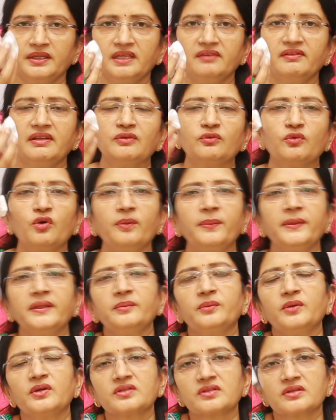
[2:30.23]
ఈవెన్
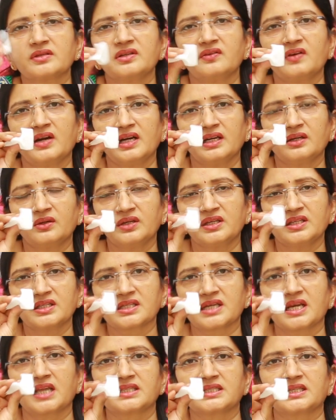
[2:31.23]
ఓపెన్ పోర్స్ ఉన్న వాళ్ళకు కూడా ఇది
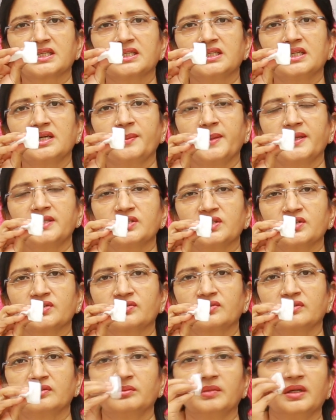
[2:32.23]
చాలా చక్కగా
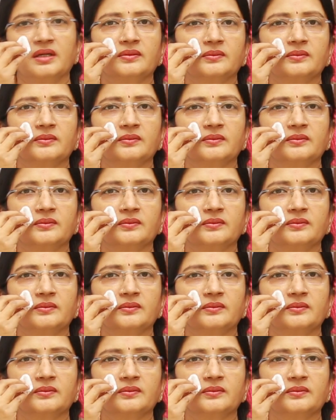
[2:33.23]
పనిచేస్తుంది